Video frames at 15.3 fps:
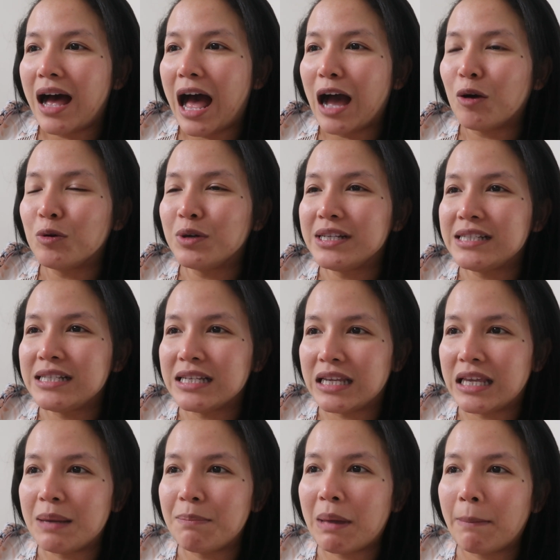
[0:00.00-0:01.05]
aku di
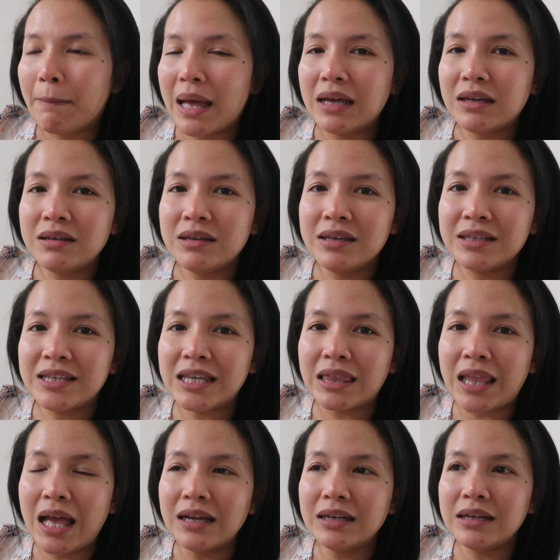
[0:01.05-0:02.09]
sini memang
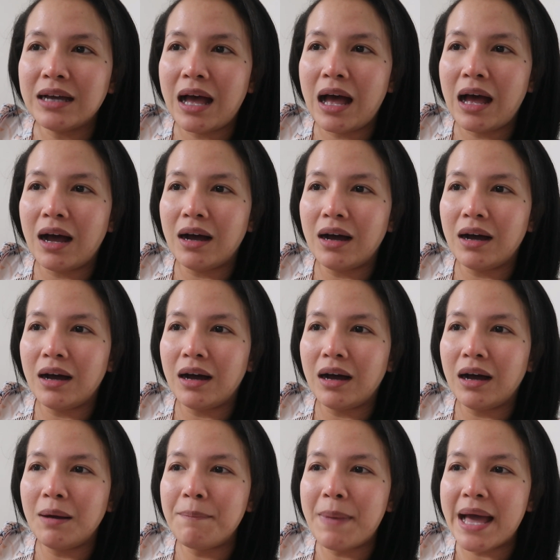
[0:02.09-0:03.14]
kita nggak
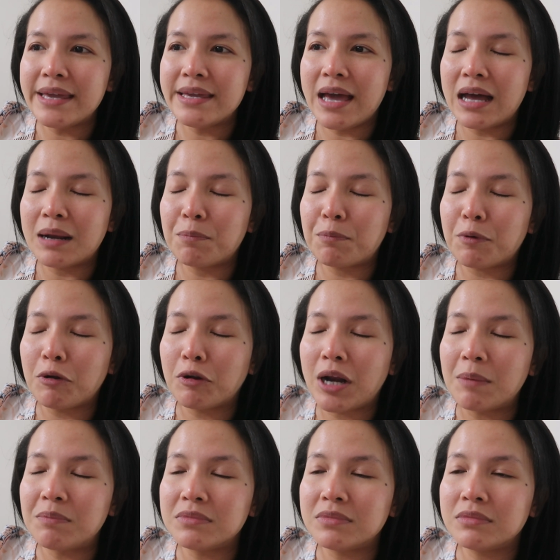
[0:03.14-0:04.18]
uh, bayar
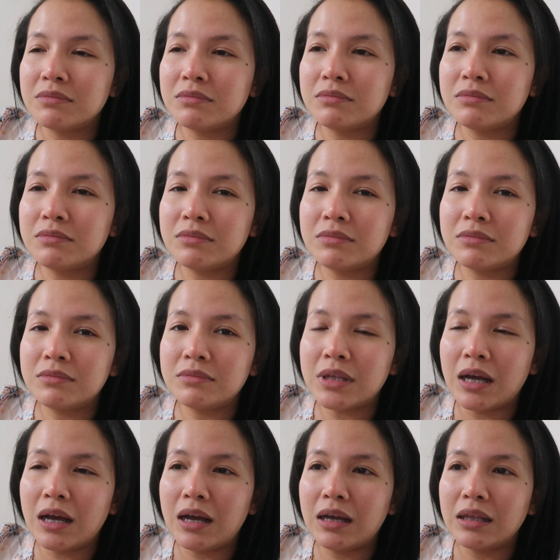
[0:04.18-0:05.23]
program
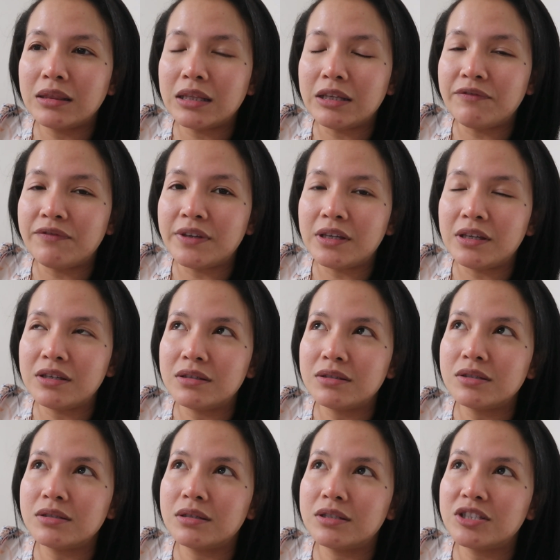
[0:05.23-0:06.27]
uh, eh, TV
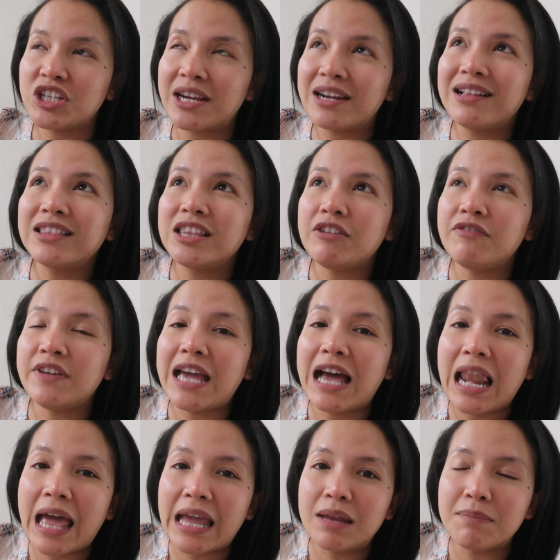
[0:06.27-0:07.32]
channel TV
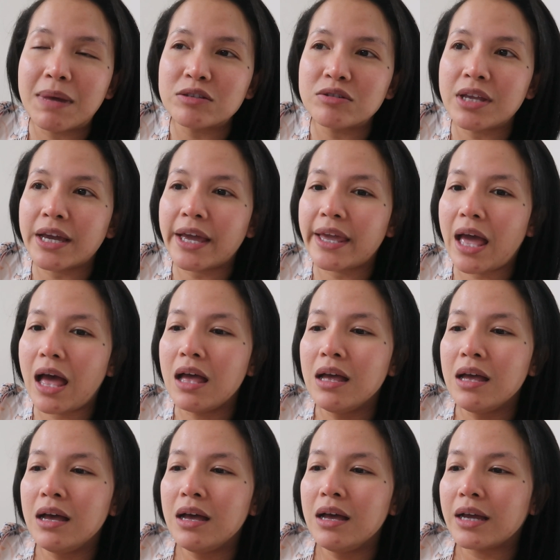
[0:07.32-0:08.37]
yang lain maksudnya kayak
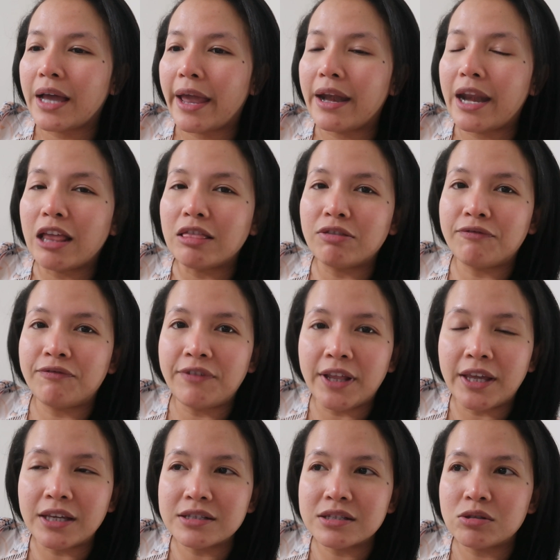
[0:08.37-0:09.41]
kayak
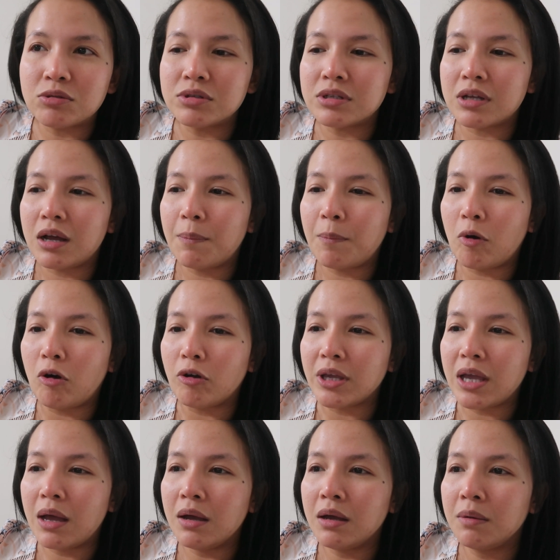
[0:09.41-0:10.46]
Netflix terus uh,
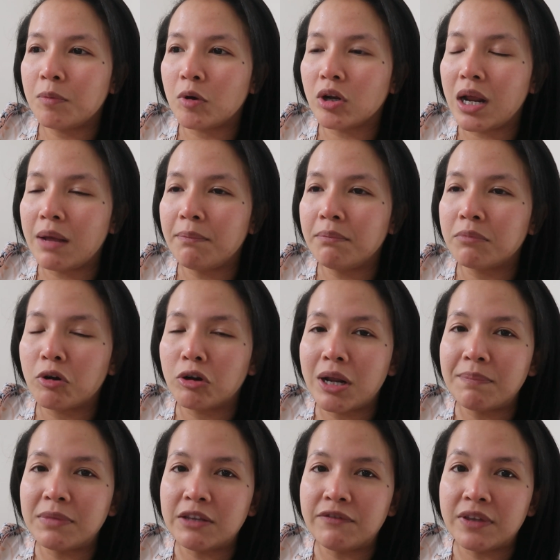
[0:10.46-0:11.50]
pokoknya
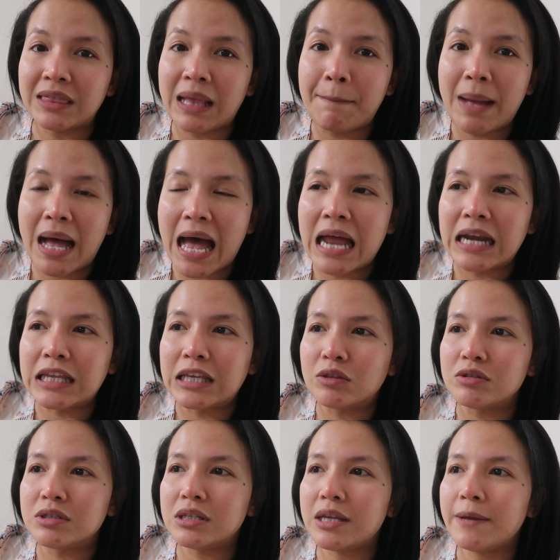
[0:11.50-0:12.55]
program-program TV tambahan
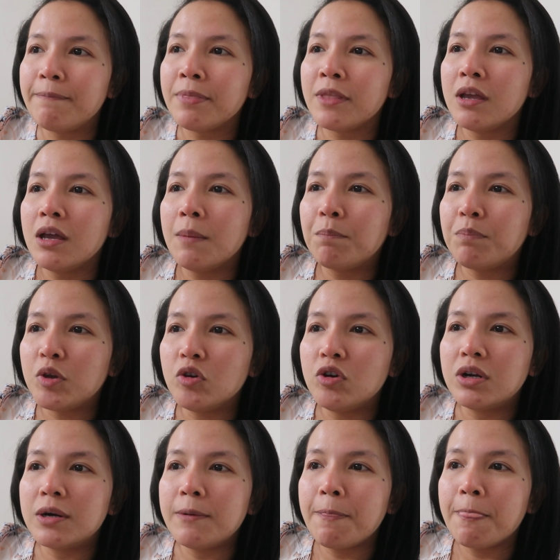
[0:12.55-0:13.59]
gitu jadi
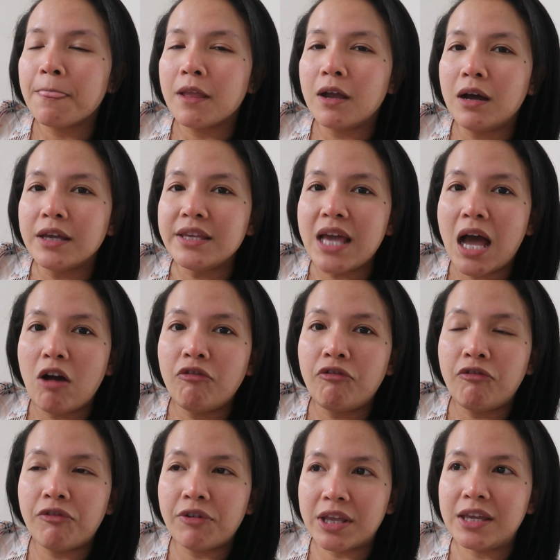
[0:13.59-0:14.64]
pure uh, yang
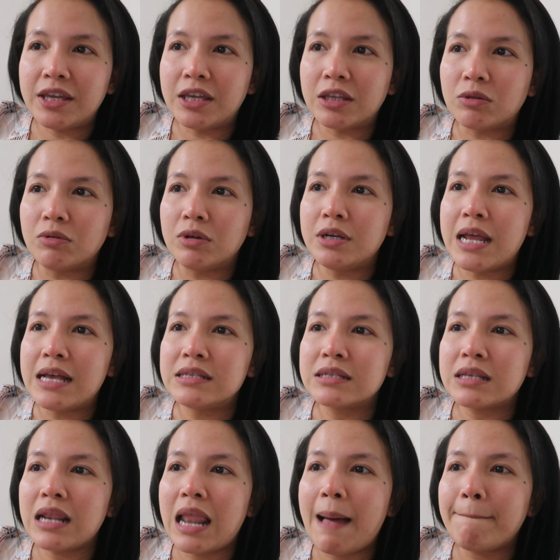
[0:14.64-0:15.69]
free gitu dan
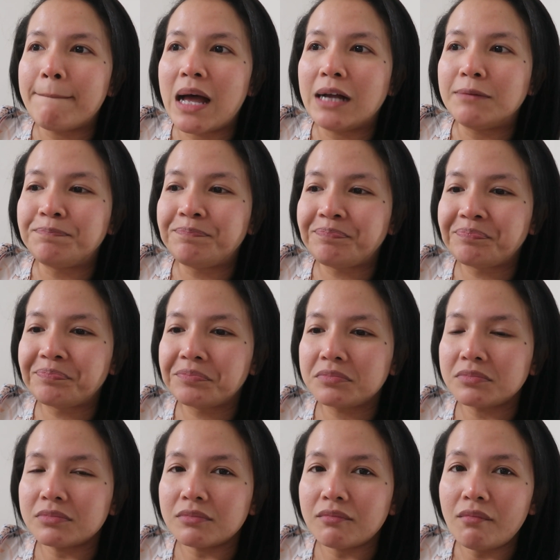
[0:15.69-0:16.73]
selama
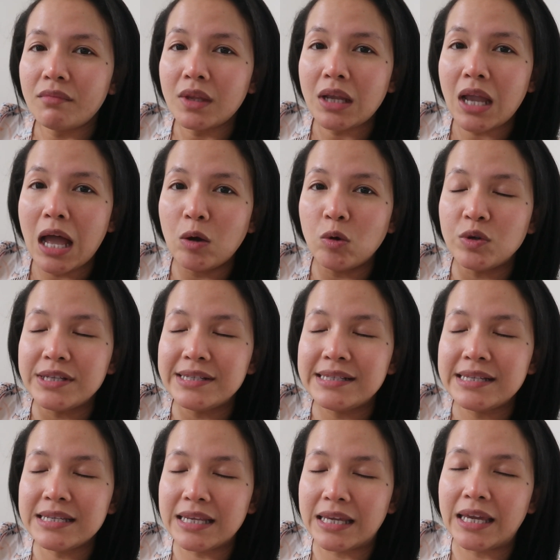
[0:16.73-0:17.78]
aku di
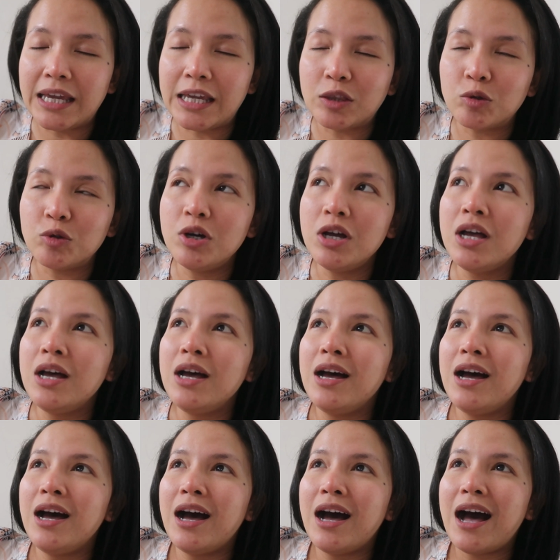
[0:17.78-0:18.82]
sini itu
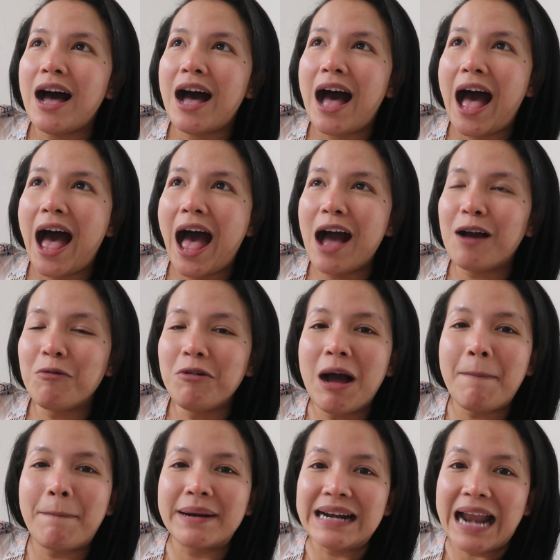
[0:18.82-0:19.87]
aku
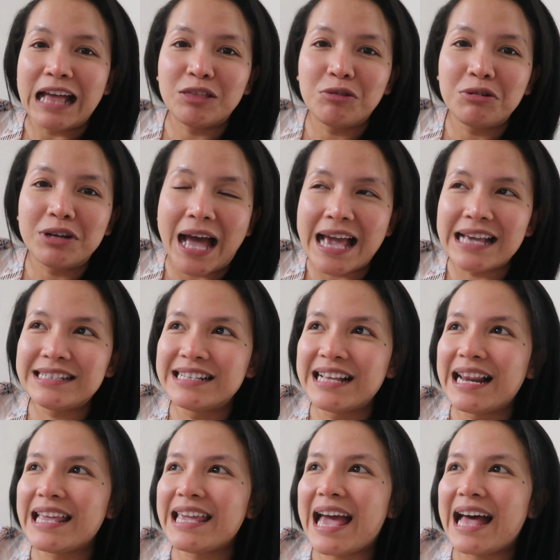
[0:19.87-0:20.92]
nggak pernah tuh guys
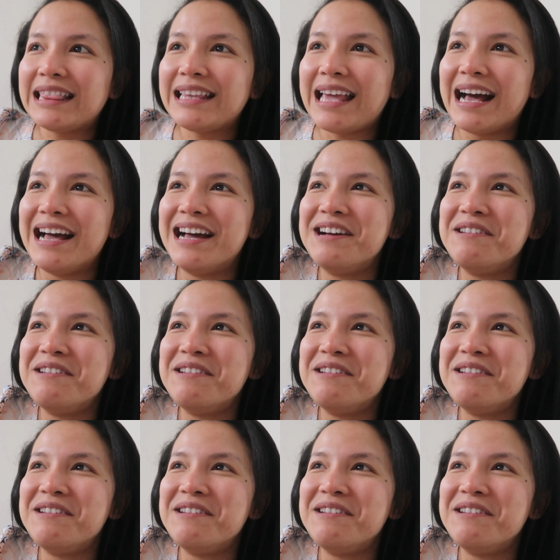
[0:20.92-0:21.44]
ngeliat ya